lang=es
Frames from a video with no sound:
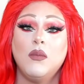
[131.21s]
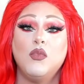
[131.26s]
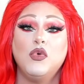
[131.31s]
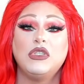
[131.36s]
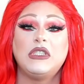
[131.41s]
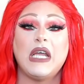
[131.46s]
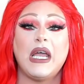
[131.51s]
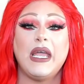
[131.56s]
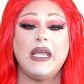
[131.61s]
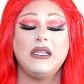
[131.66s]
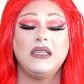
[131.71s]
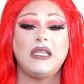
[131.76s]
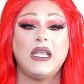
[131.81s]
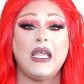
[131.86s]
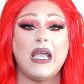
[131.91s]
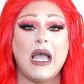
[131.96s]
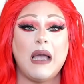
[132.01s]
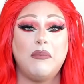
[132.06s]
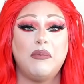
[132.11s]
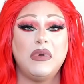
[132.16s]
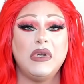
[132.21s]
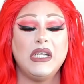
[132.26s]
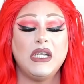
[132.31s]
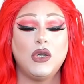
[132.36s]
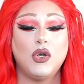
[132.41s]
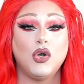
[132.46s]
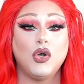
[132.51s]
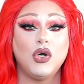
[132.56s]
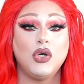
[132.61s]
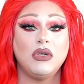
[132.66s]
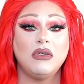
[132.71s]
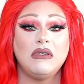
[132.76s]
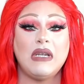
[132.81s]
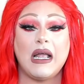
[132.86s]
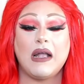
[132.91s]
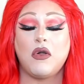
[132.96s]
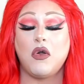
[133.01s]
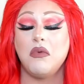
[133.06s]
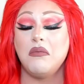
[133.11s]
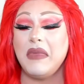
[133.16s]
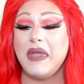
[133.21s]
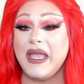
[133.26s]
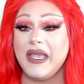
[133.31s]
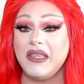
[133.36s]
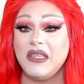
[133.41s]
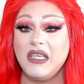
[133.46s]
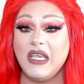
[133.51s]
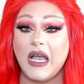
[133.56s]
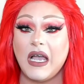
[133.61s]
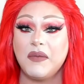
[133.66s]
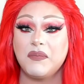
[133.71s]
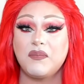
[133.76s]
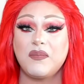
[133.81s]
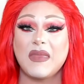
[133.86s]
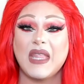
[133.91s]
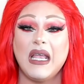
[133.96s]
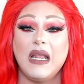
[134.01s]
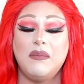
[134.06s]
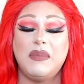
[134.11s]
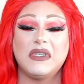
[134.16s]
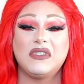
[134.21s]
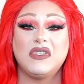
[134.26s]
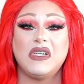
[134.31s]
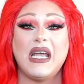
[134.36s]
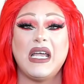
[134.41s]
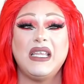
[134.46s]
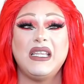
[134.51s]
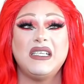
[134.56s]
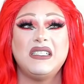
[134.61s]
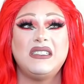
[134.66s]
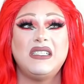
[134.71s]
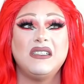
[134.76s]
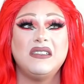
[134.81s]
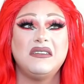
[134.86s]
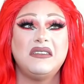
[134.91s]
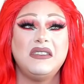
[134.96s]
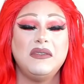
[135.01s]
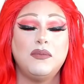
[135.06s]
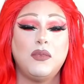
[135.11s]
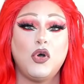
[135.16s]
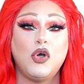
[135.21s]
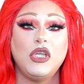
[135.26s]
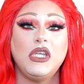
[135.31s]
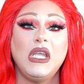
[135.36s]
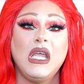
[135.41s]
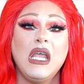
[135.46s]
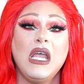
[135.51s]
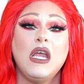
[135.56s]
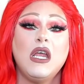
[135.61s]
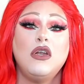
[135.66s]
mucha gente aplicó la comedia. El personaje de Chelsea Boy